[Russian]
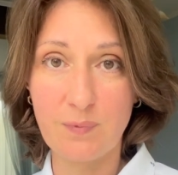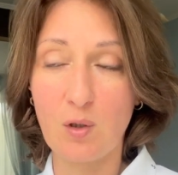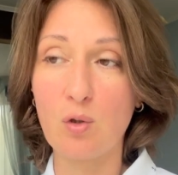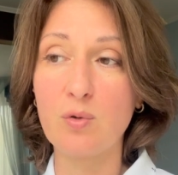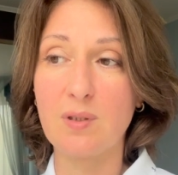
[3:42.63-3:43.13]

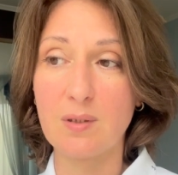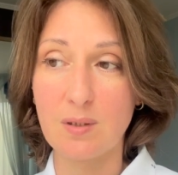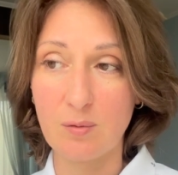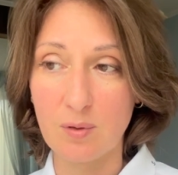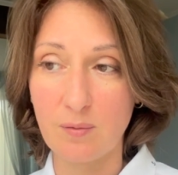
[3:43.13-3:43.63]

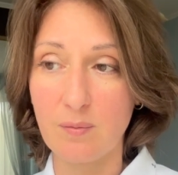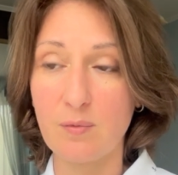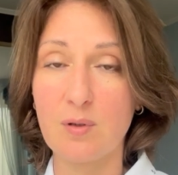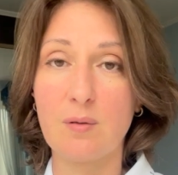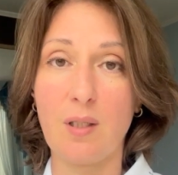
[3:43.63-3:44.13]
крутится вот,
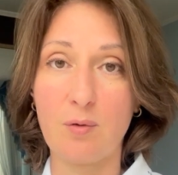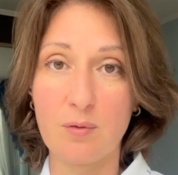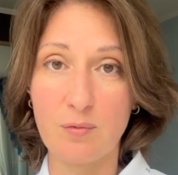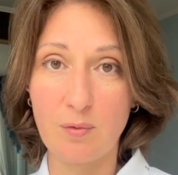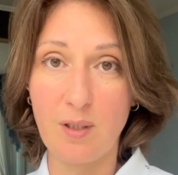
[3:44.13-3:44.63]
вот так вот
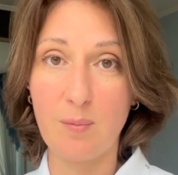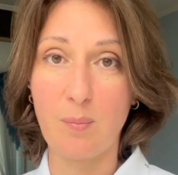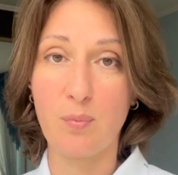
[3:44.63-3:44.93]
все время